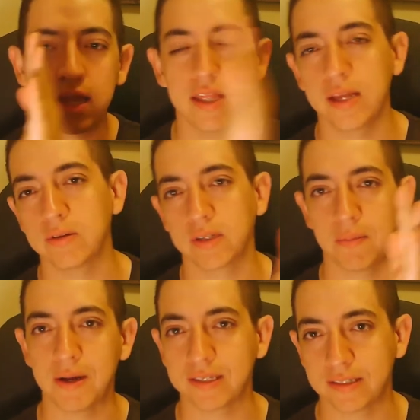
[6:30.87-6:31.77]
digamos que
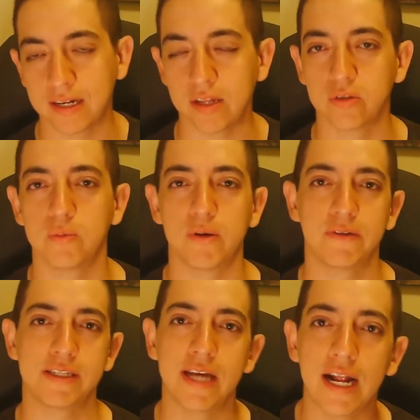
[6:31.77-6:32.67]
más hacia el lado
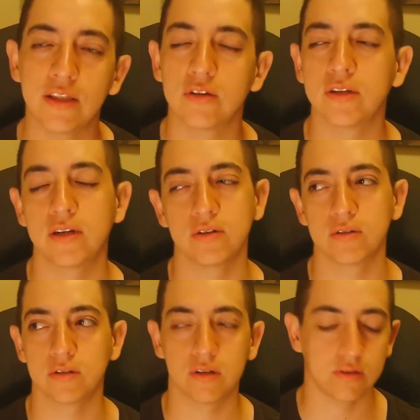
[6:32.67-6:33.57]
superficial, donde
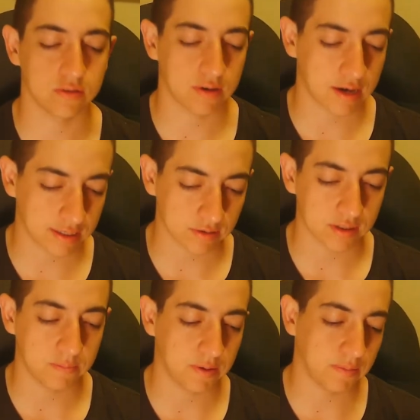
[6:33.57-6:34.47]
los, rasgos
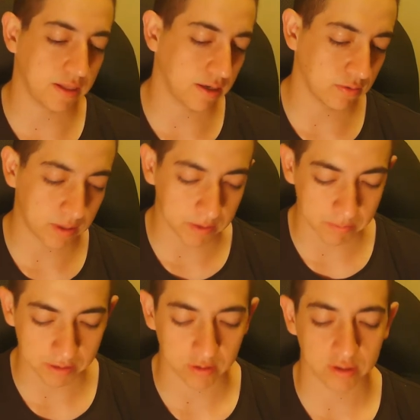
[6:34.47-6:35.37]
te permiten una vez
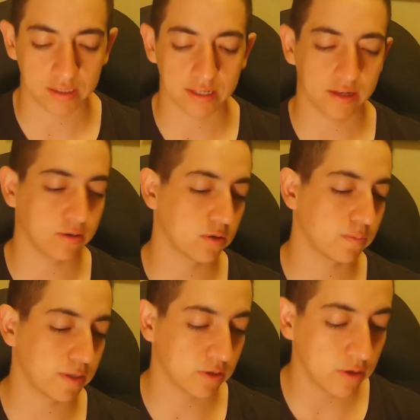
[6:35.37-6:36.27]
más conectarte con los
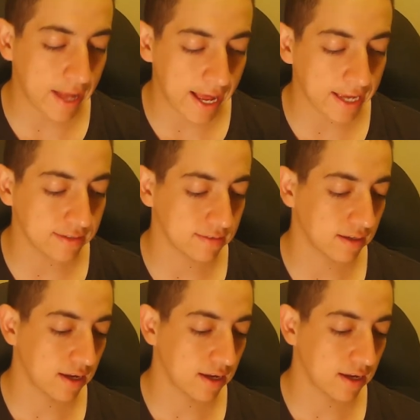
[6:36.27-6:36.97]
personajes.